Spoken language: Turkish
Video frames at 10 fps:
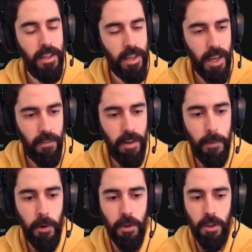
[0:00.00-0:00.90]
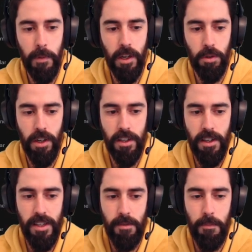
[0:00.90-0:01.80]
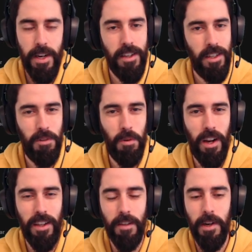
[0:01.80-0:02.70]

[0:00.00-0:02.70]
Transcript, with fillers: keyifli bir oyundu bana sorarsanız ama birazcık durağandı.